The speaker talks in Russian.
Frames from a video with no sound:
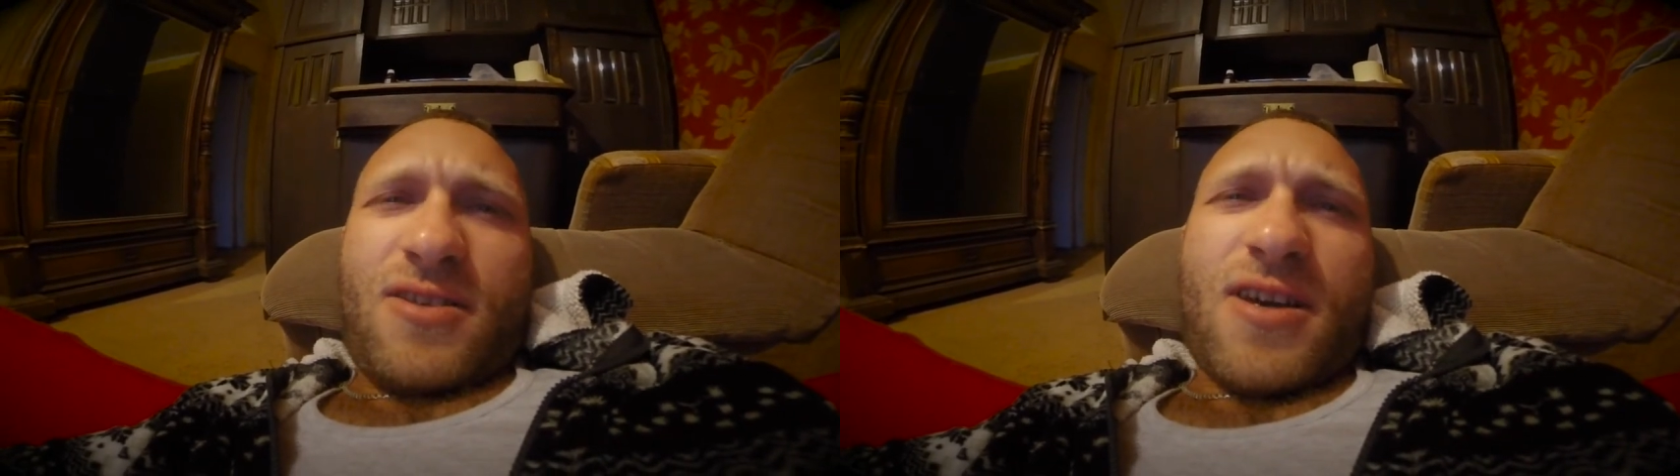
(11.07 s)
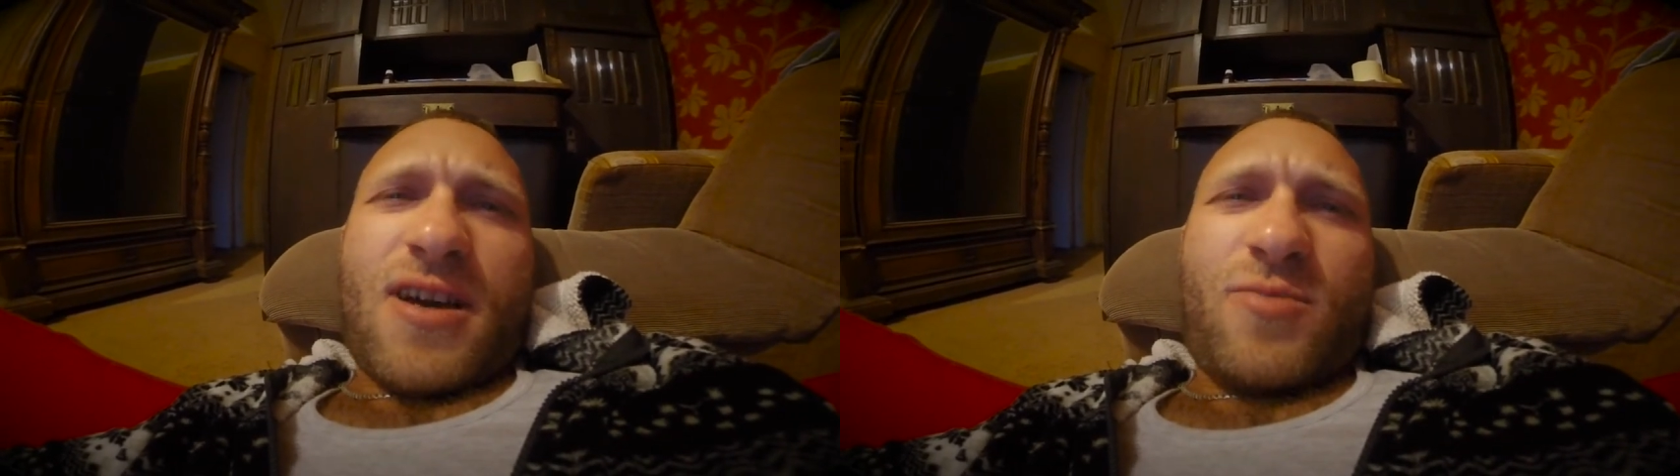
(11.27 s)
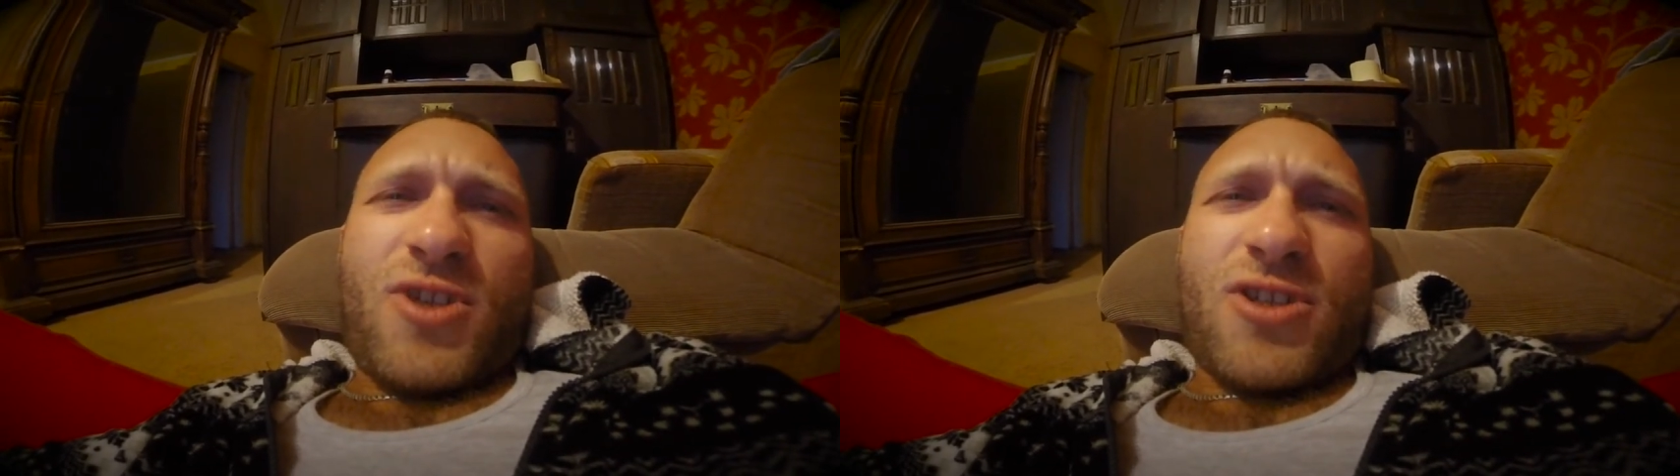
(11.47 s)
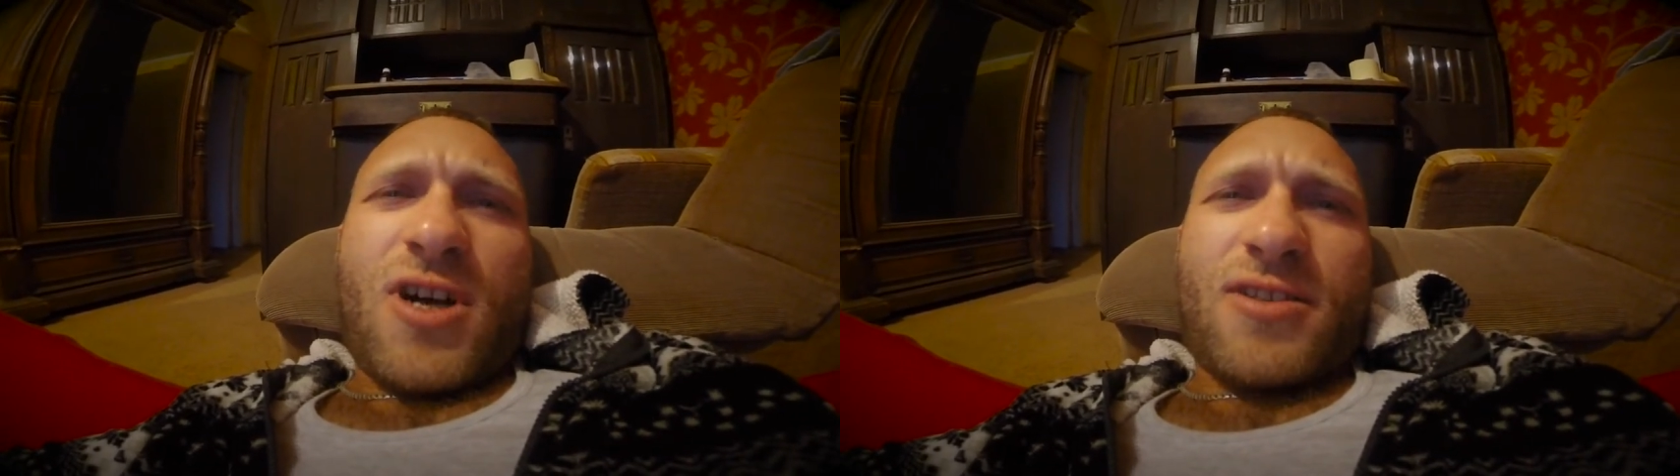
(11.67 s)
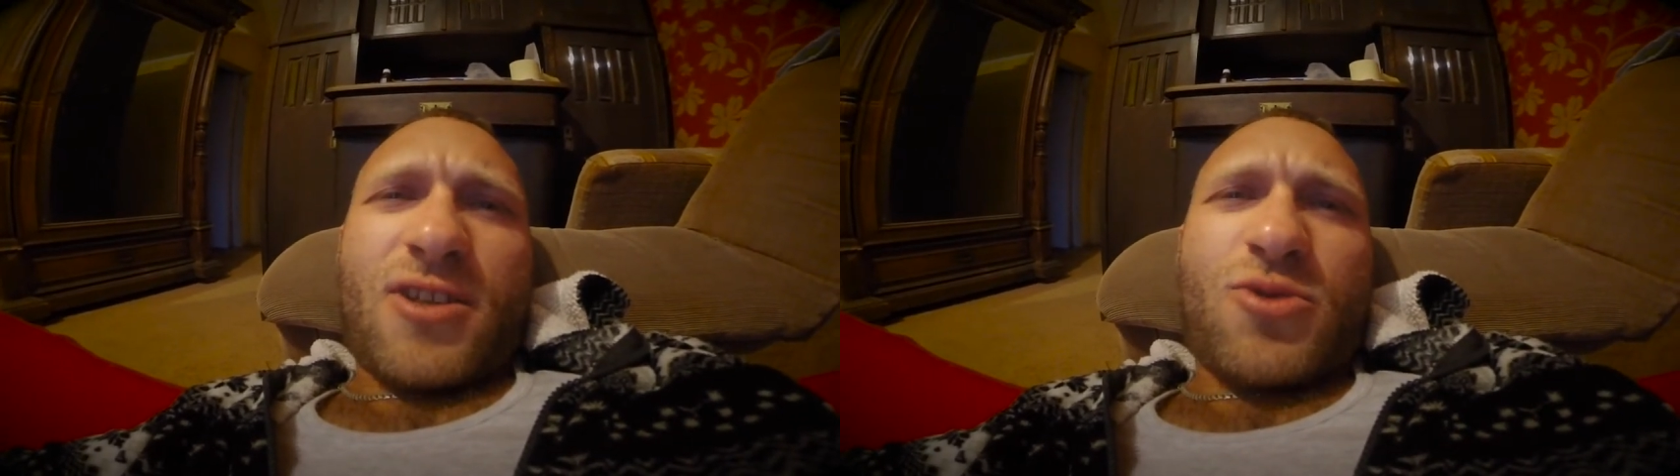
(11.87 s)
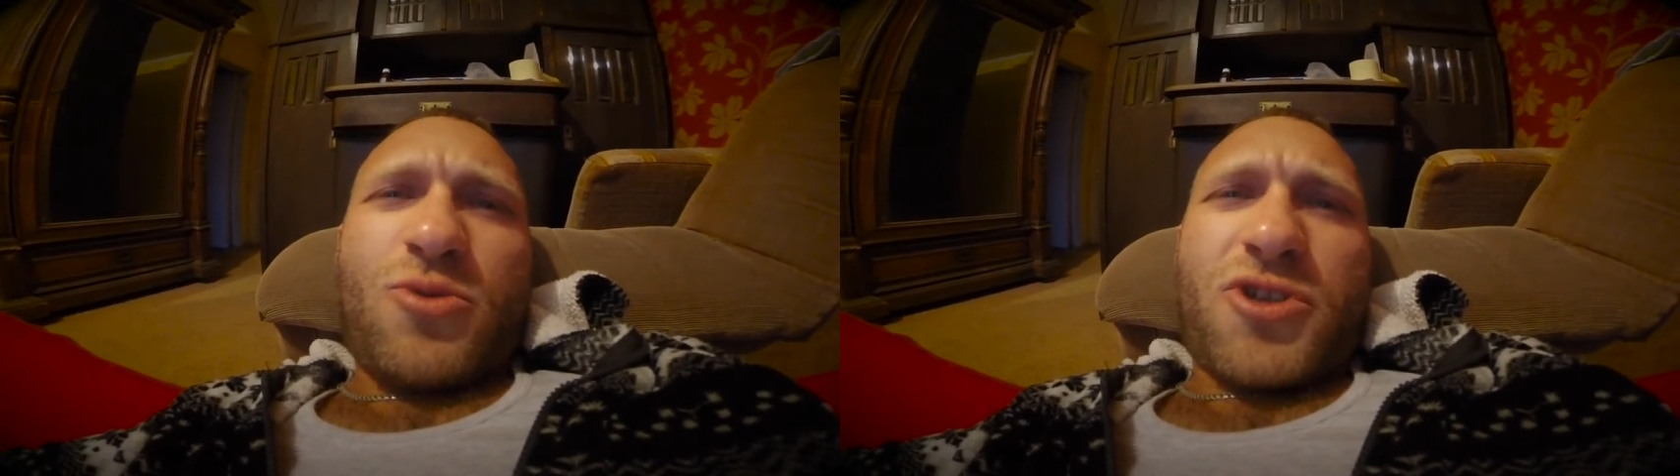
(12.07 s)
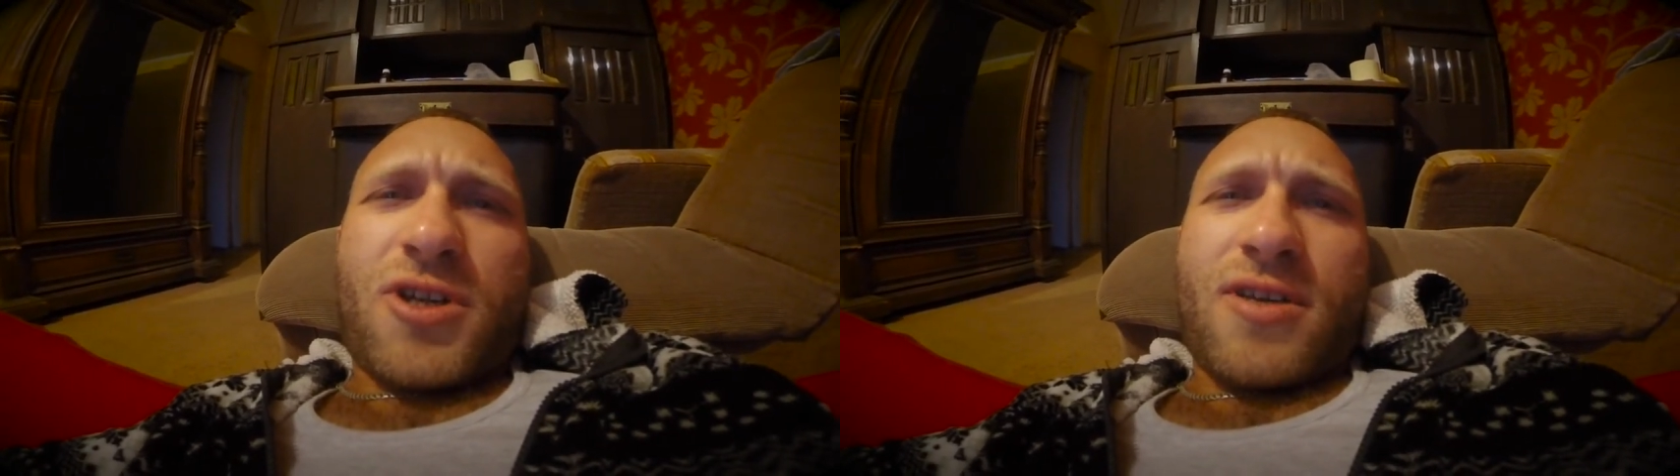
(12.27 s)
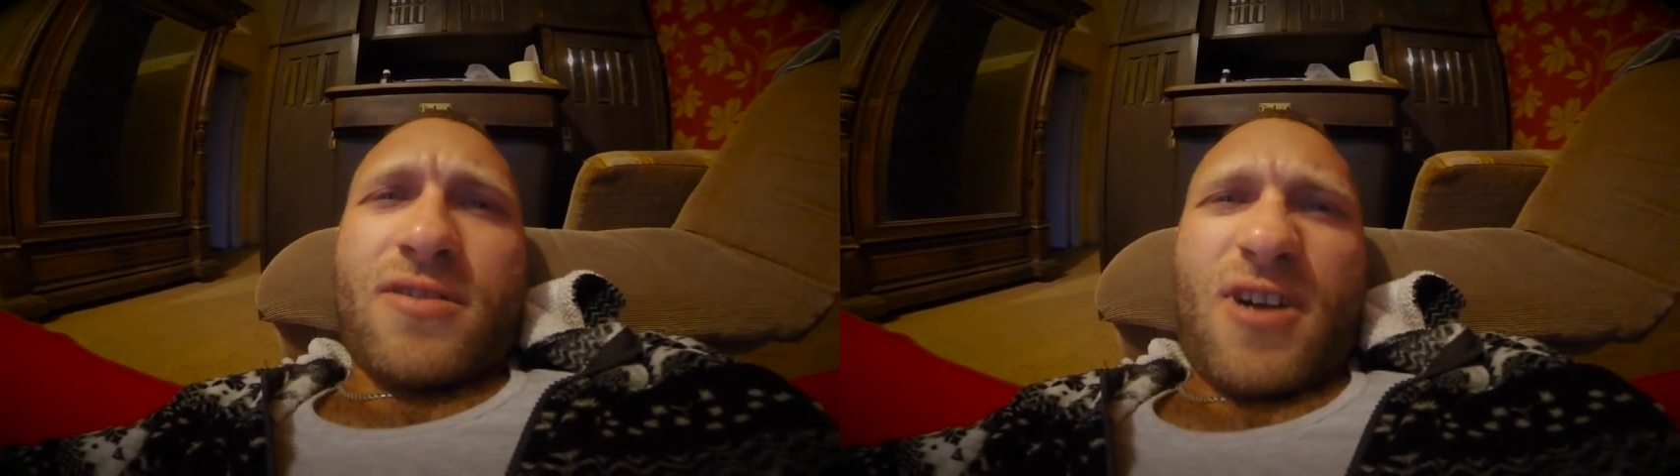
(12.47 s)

Я отбежал за сучкой.